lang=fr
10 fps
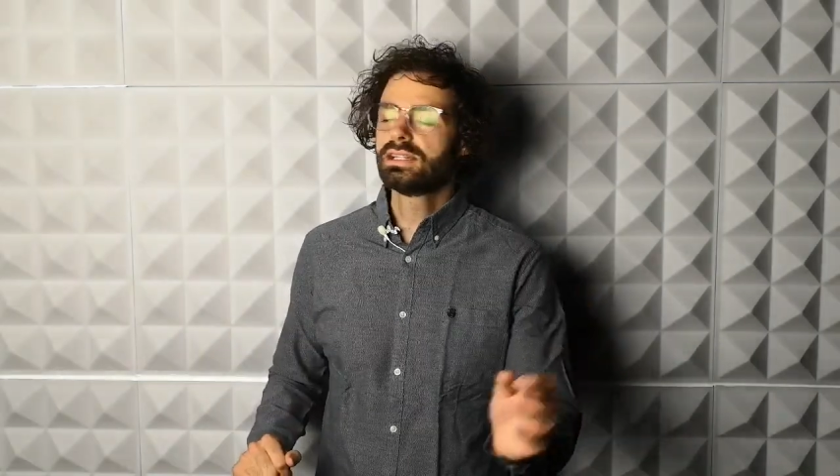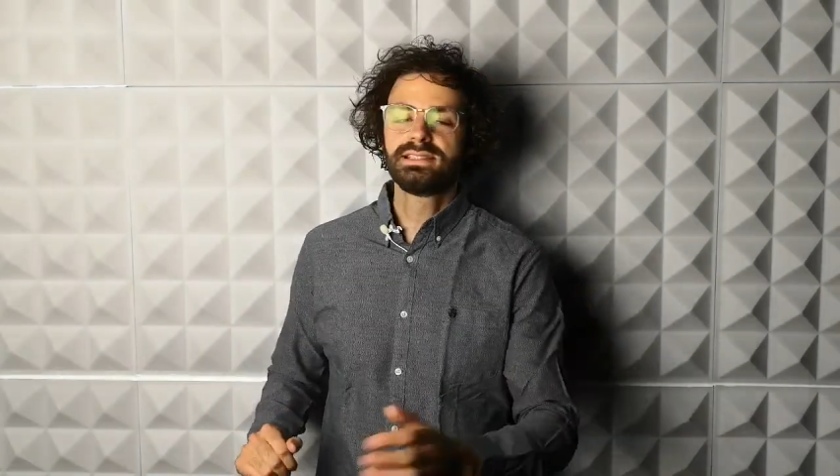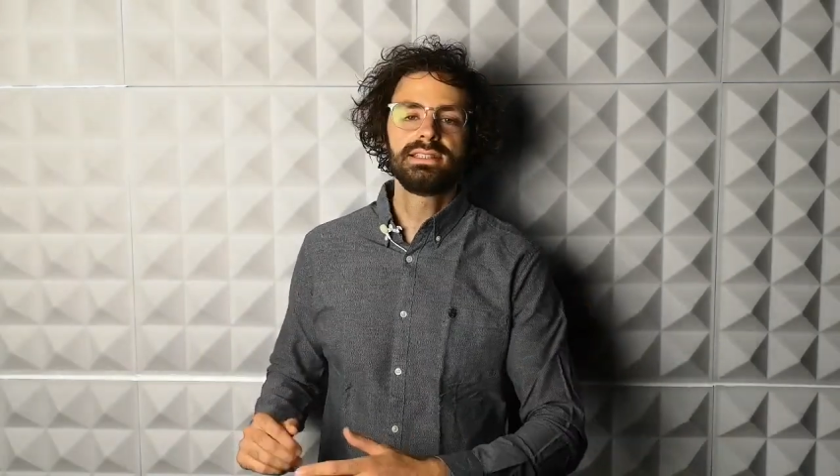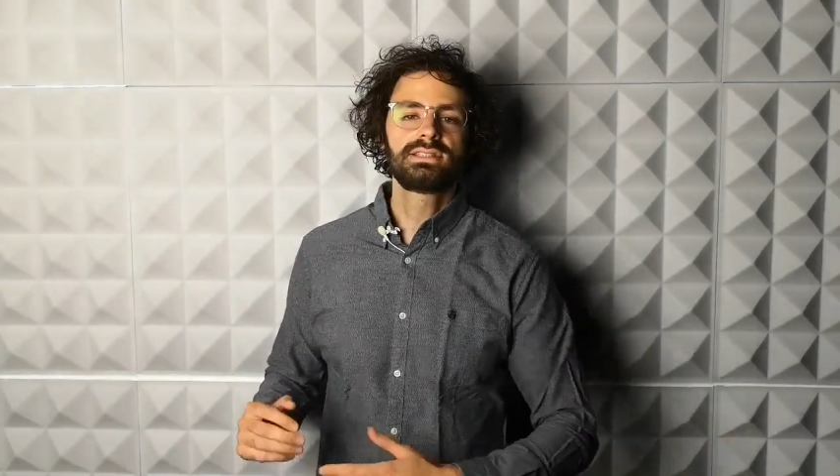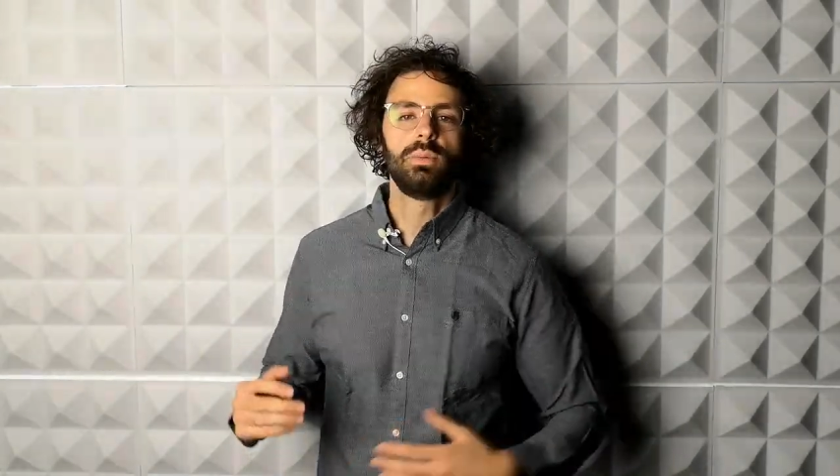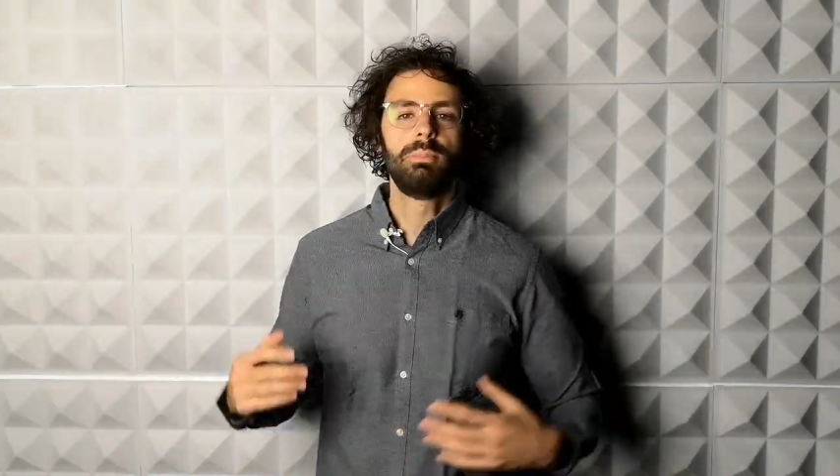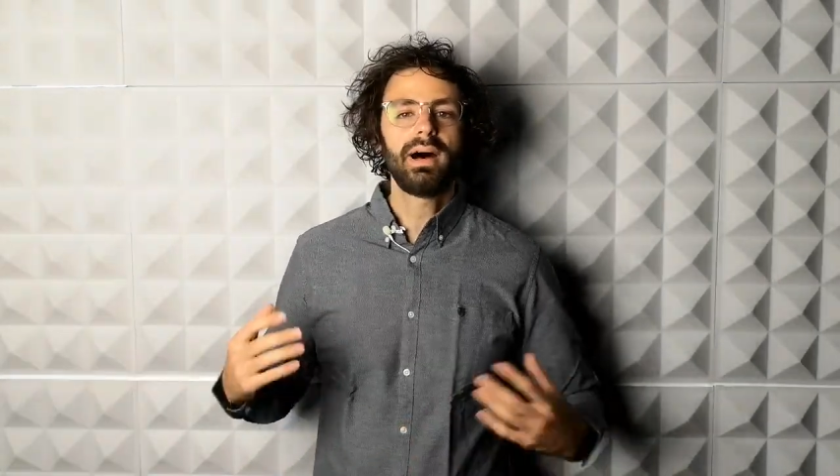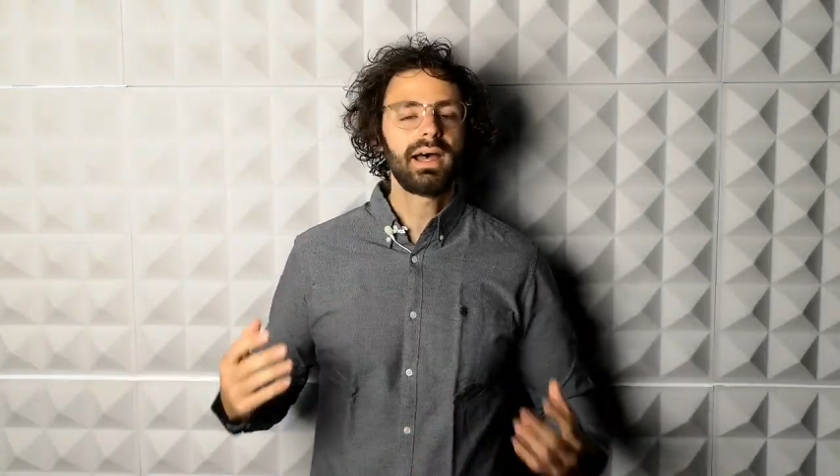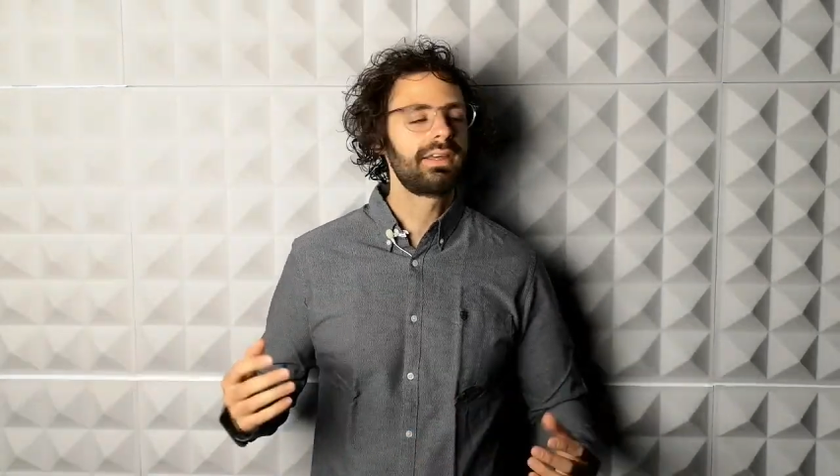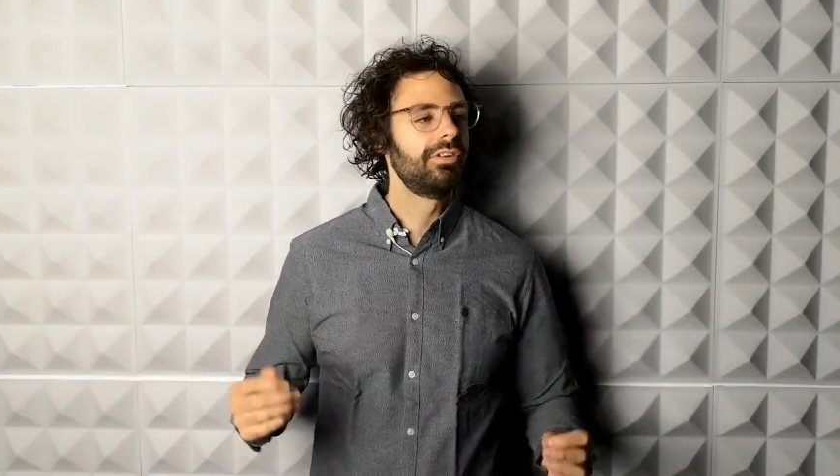existe
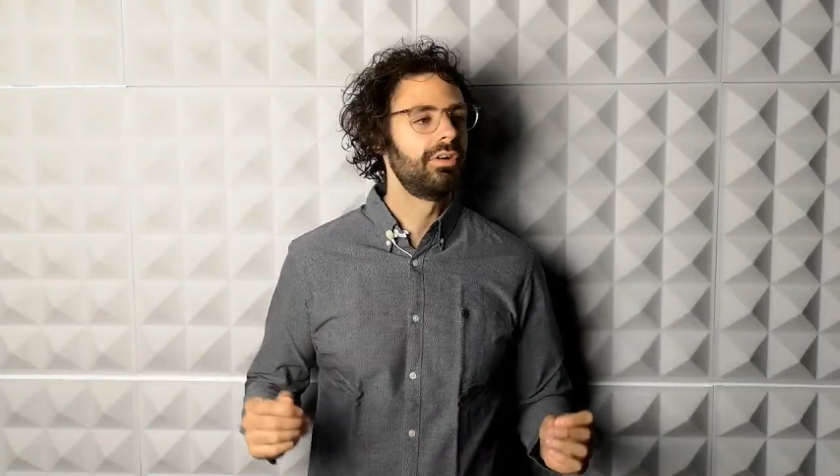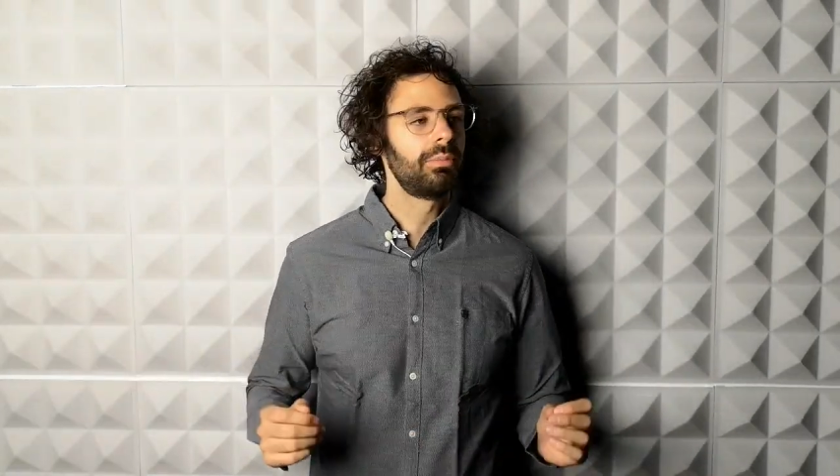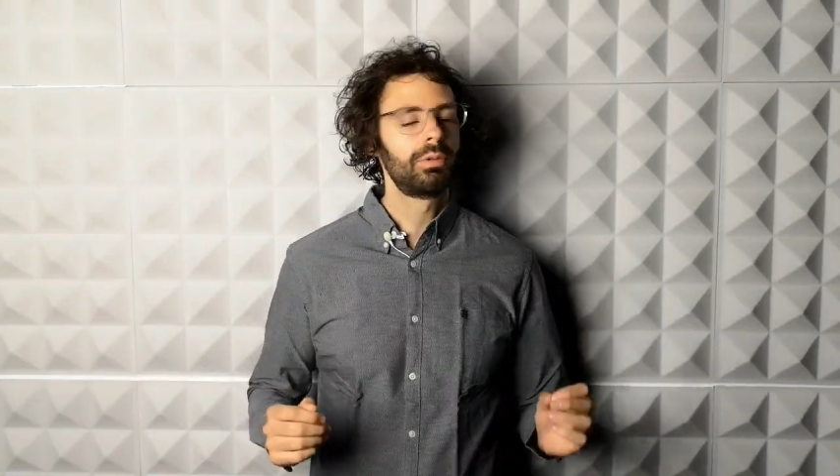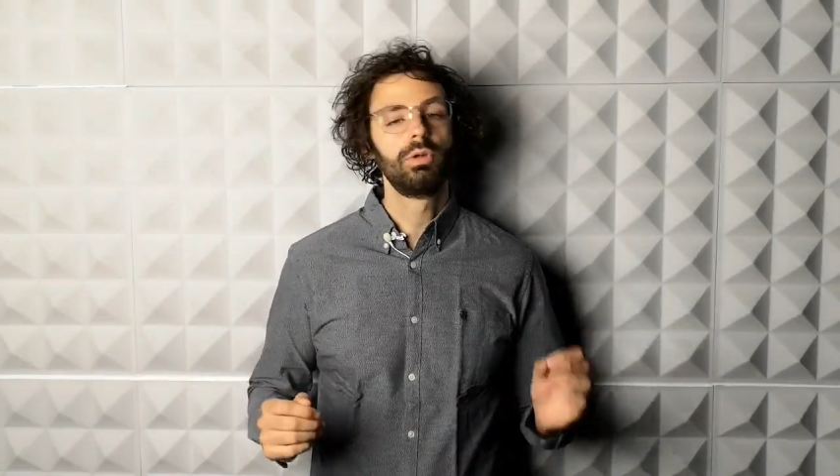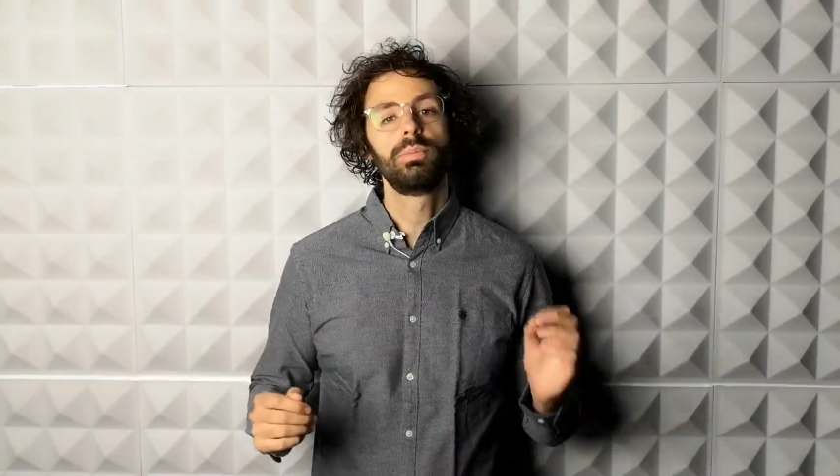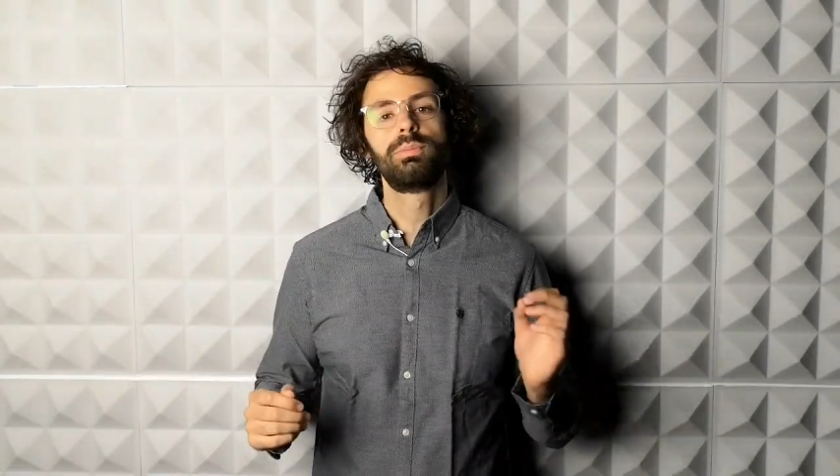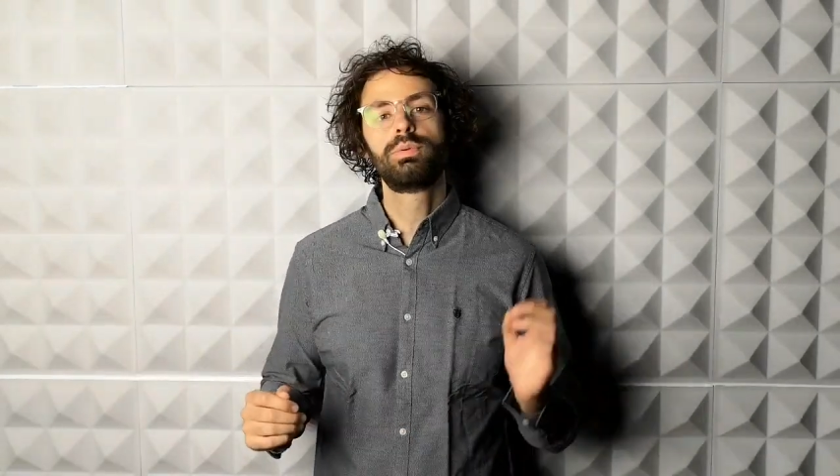par exemple